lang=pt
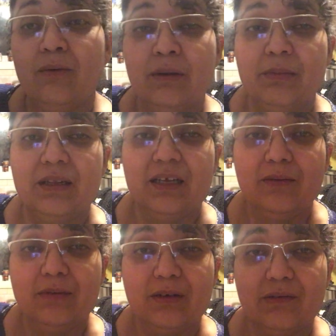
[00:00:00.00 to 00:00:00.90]
O webinar é
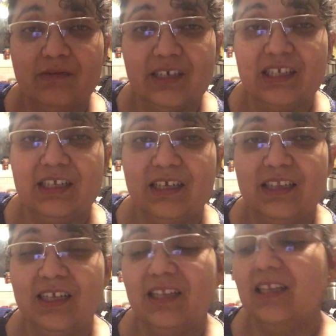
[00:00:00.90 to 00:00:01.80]
uma conversa na
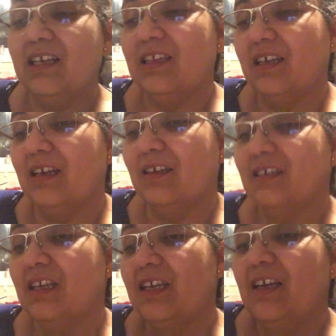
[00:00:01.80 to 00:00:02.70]
internet que
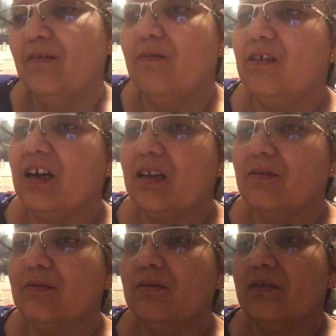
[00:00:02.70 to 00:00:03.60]
eles
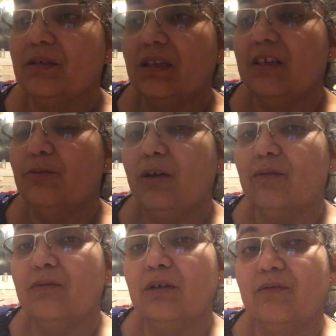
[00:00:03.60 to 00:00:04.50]
falam, eles
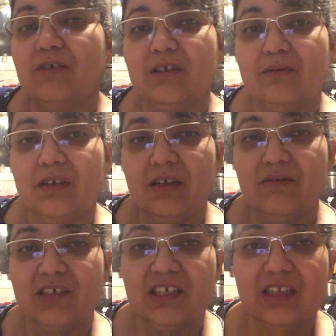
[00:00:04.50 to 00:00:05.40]
perguntam a você o que, é que
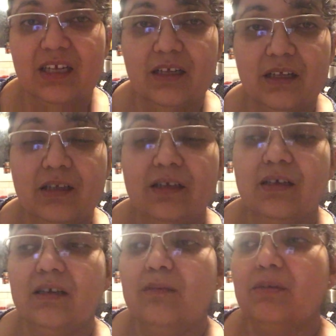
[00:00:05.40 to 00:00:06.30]
você está
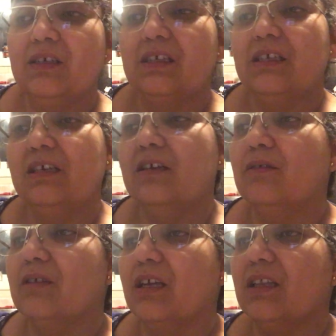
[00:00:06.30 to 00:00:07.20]
precisando,
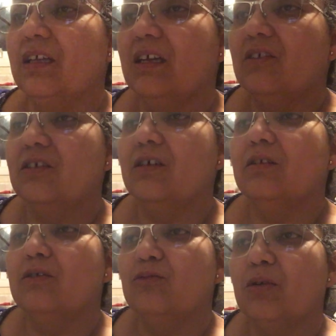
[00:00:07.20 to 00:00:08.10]
o que é que está achando,
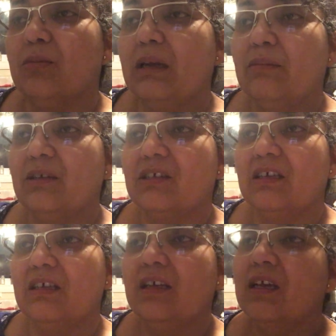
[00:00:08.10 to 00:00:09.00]
os problemas
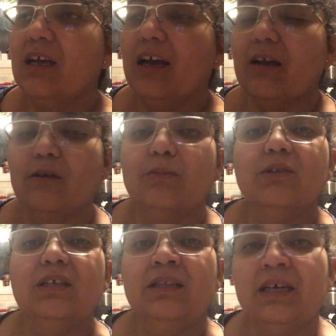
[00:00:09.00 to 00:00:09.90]
que a
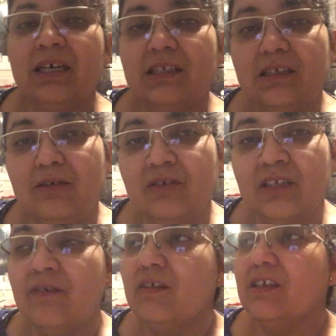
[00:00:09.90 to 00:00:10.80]
comunidade dos
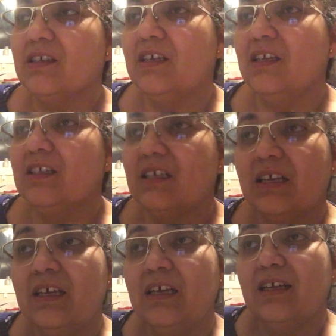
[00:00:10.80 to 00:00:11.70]
deficientes
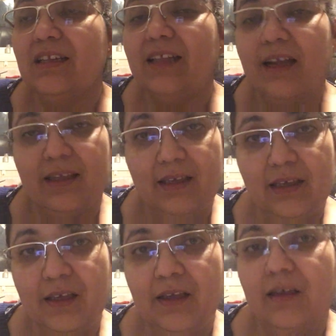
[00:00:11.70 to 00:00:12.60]

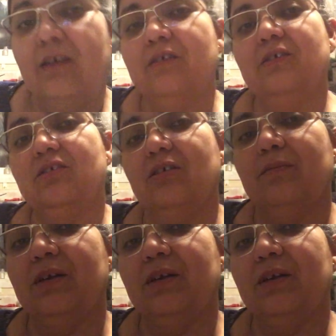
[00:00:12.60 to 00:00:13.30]
daqui estão